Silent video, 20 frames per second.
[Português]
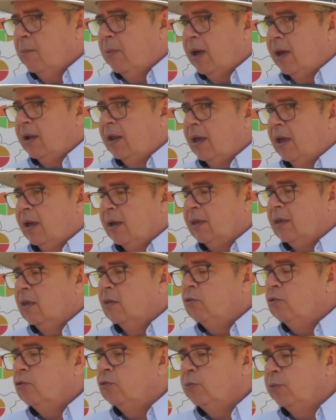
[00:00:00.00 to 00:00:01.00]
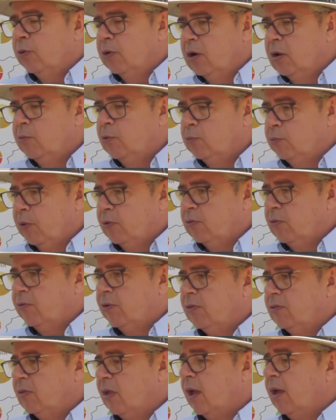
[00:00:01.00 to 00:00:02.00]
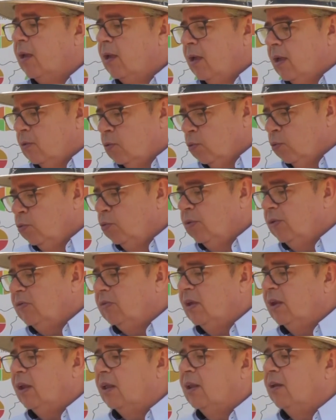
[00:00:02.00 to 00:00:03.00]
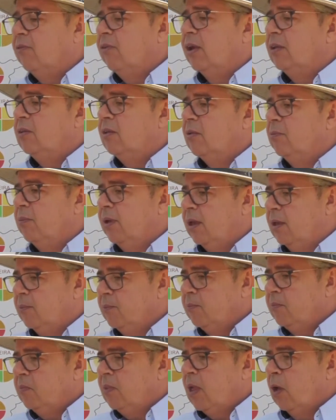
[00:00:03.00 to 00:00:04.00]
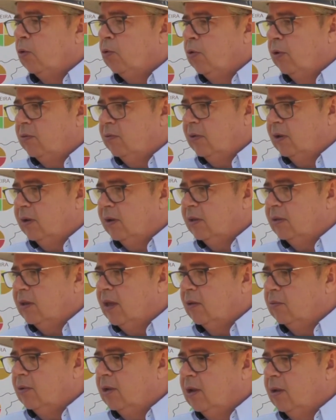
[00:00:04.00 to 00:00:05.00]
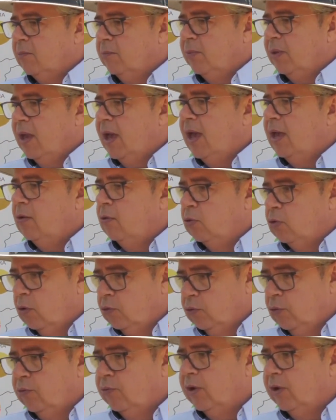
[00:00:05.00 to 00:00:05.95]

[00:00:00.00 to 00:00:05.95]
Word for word: para que esses programas possam avançar. Tudo isso será levado também ao nosso secretário Guilherme Piai, ao nosso